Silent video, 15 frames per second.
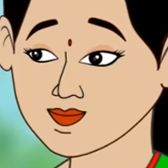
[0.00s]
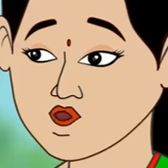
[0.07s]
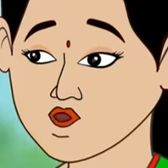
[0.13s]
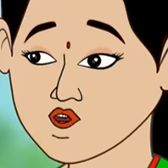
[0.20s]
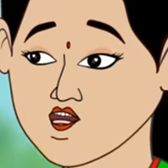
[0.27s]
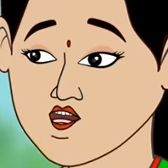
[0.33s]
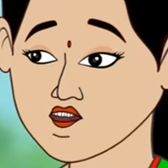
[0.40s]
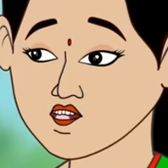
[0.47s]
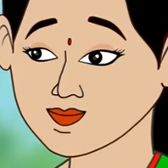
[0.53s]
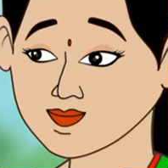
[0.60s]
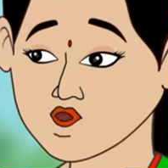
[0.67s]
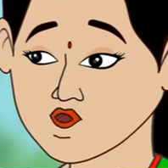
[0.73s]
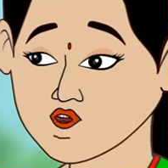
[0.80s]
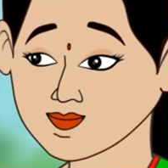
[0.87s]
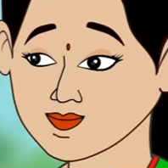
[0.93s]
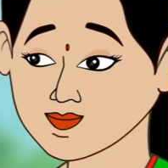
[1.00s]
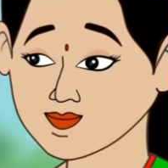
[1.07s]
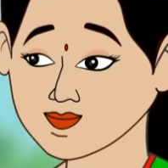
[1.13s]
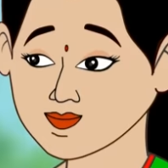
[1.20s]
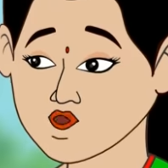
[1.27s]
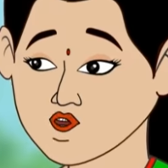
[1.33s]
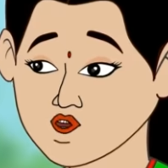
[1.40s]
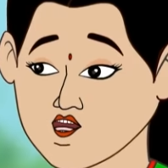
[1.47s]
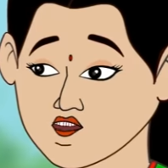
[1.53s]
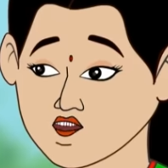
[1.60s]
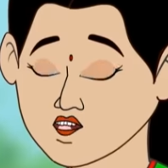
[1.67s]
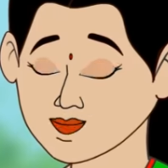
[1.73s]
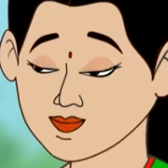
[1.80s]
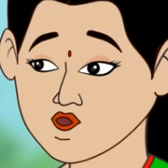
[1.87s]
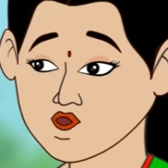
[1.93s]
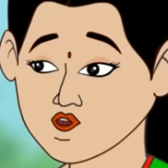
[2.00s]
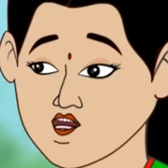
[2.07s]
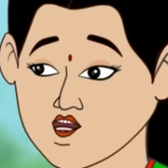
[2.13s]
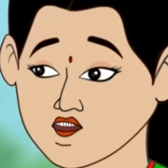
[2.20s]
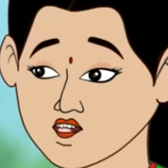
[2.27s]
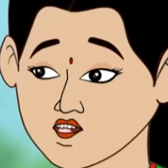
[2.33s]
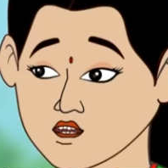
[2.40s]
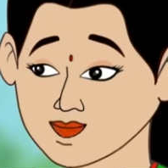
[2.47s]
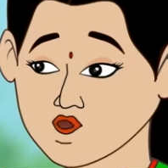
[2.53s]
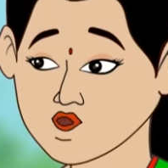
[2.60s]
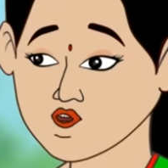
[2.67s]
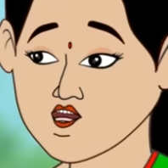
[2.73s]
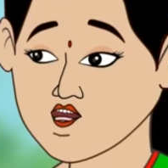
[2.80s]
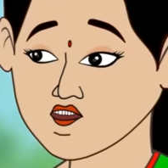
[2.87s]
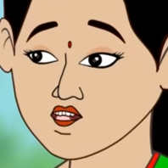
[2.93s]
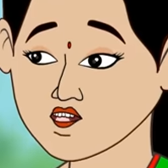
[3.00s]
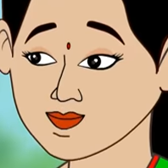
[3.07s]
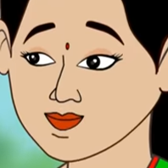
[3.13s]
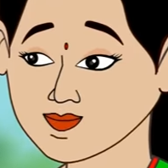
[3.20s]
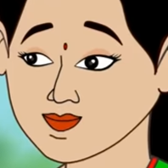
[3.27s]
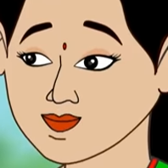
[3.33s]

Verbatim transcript: আসলে বুড়িমা আমাদের হাঁসগুলো যে অসুখ করেছে